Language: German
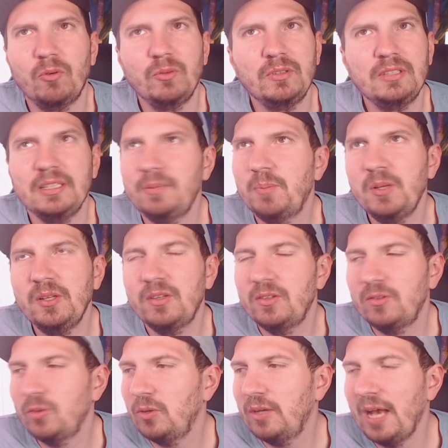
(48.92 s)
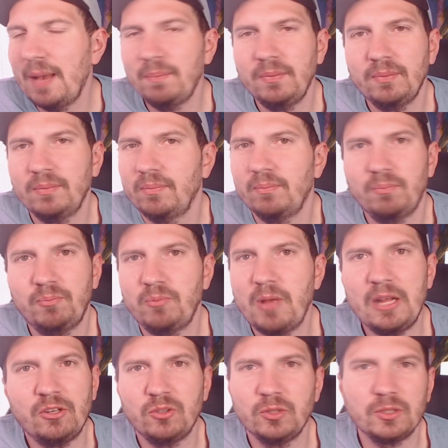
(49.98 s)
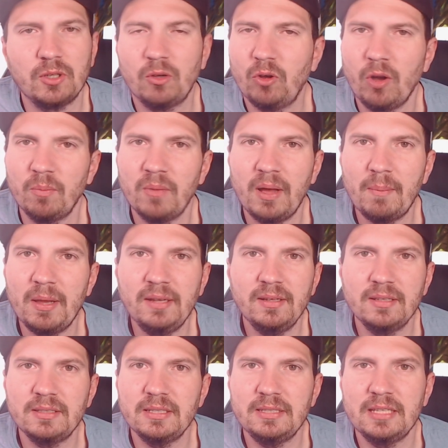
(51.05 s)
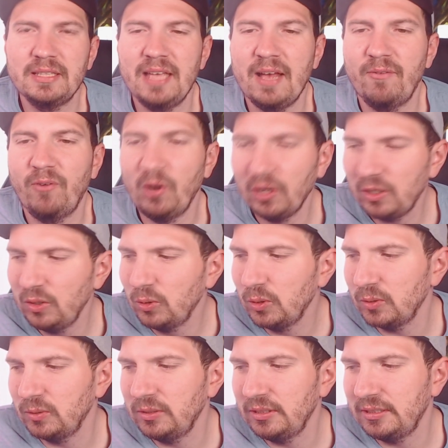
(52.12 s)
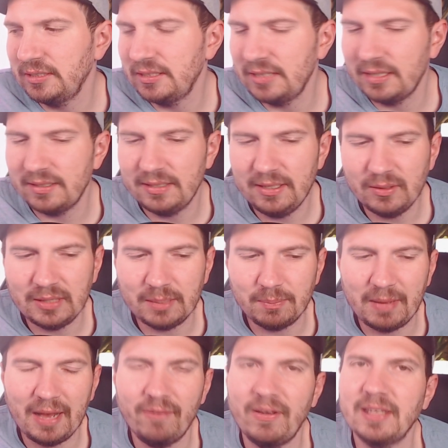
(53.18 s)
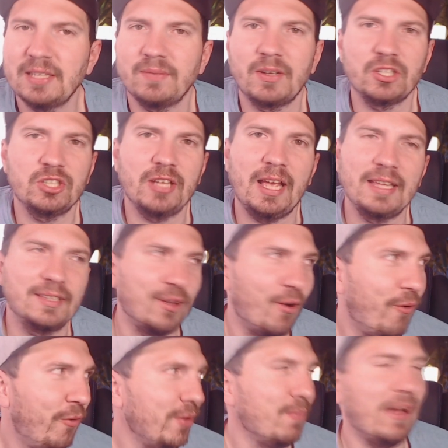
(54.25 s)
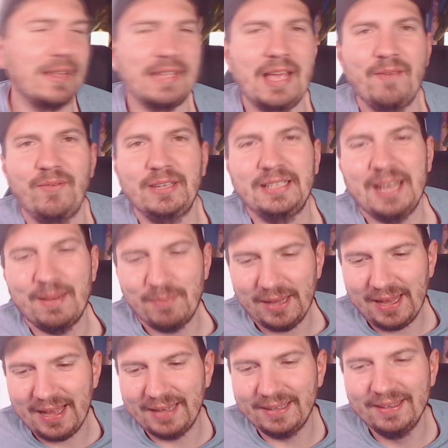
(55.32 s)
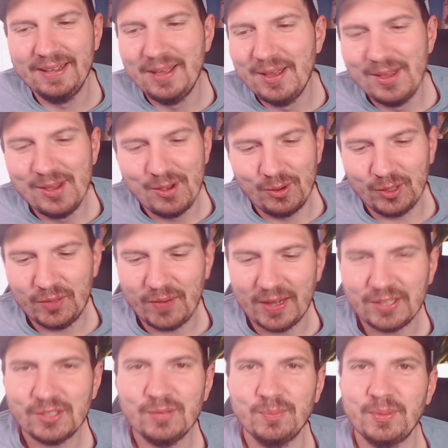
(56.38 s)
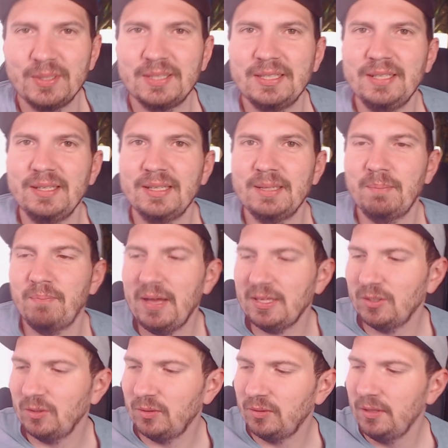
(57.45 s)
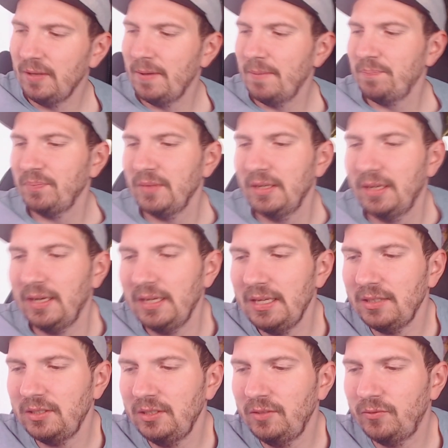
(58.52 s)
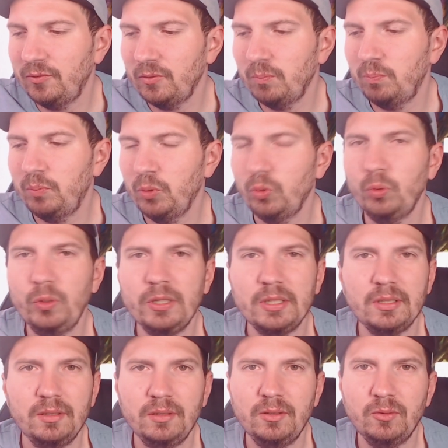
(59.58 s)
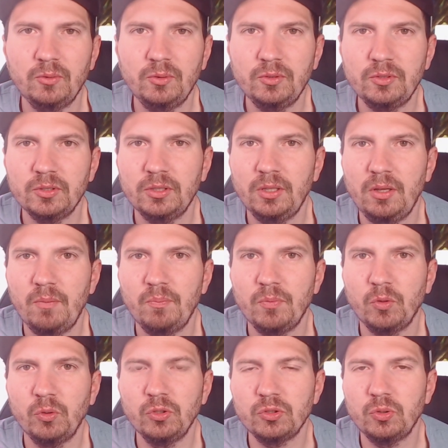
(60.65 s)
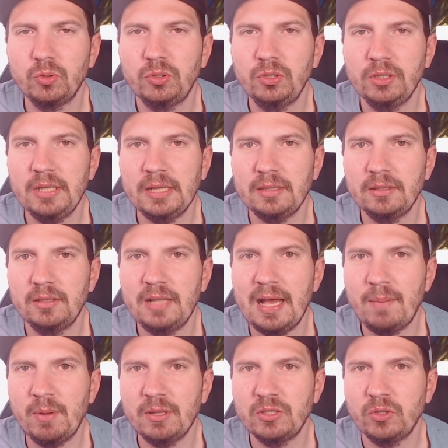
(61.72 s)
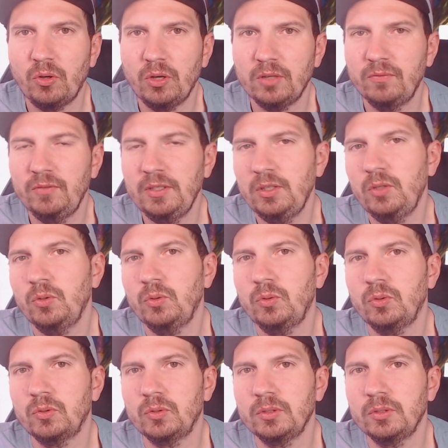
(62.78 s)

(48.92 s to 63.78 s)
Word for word: Und ich bin zu keinem Entschluss gekommen. Am Ende ist es jetzt sehr erfolglos und ich sitze jetzt hier und denke mir, ach, weißt du was, scheiß drauf. Ich mache jetzt einfach die Kamera an und quatsch so ein bisschen, ähm, mach so ein relativ beruhigten und ähm, unstrukturierten Labertalk-Video